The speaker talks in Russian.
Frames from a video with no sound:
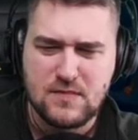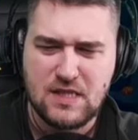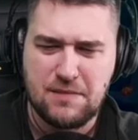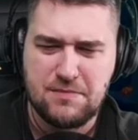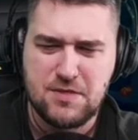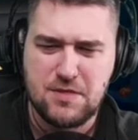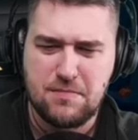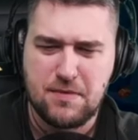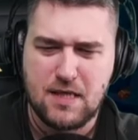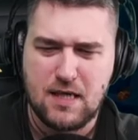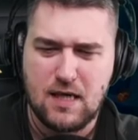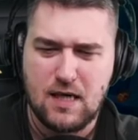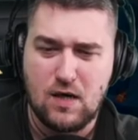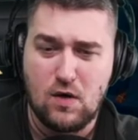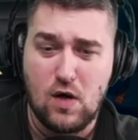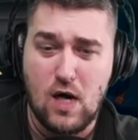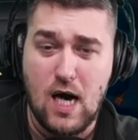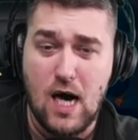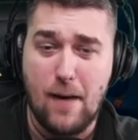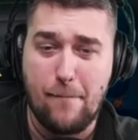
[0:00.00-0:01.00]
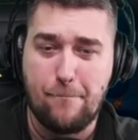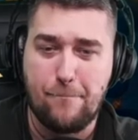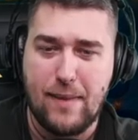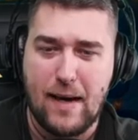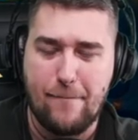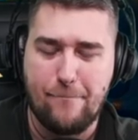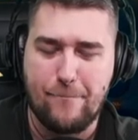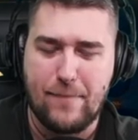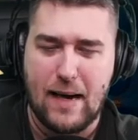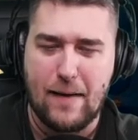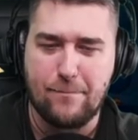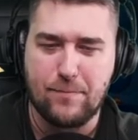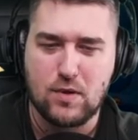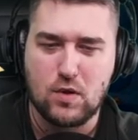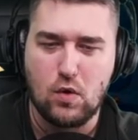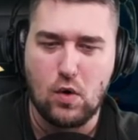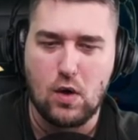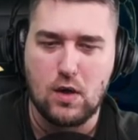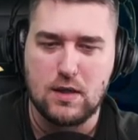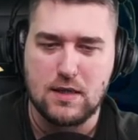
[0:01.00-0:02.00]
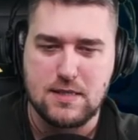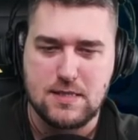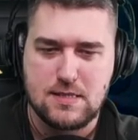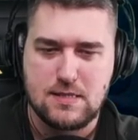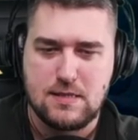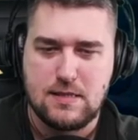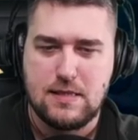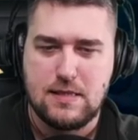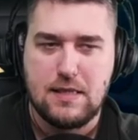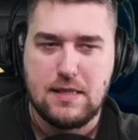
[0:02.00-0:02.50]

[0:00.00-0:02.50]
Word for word: Вообще, опа, пап, колос!